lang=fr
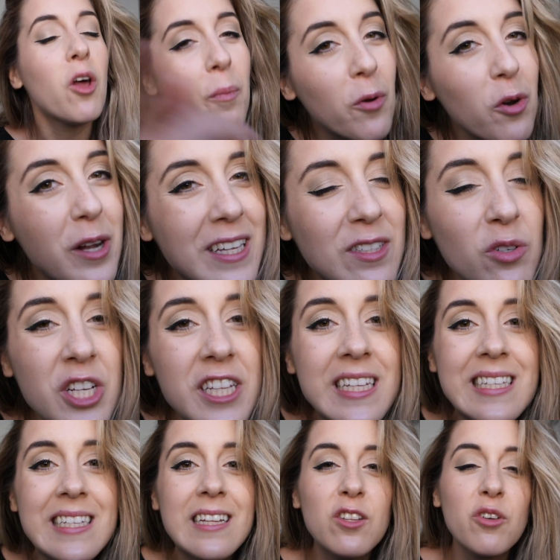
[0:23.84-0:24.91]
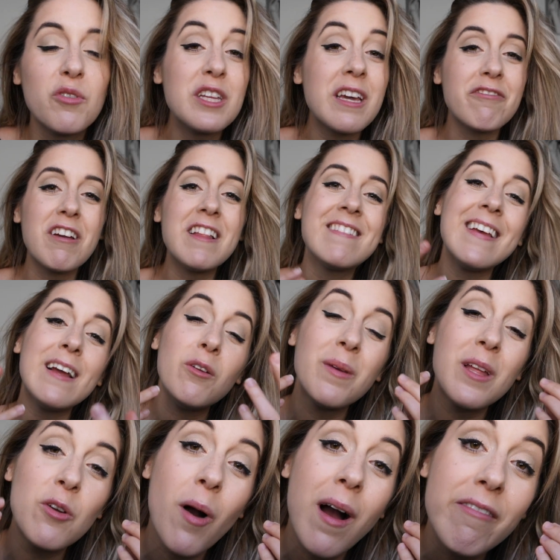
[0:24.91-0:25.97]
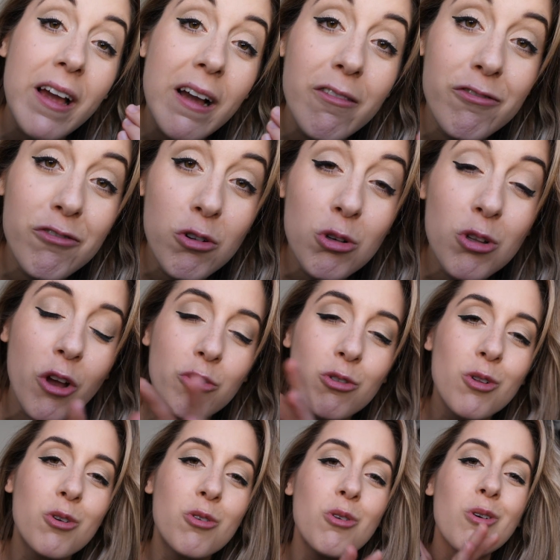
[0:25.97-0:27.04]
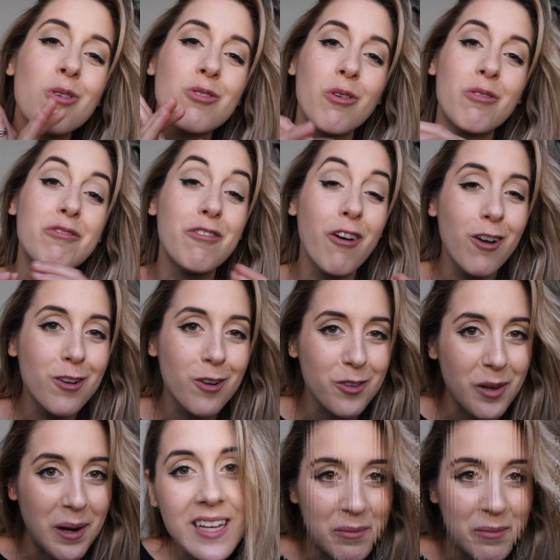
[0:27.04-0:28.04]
Alors pour l'occasion, j'ai décidé de venir fêter le million avec vous dans une course folle contre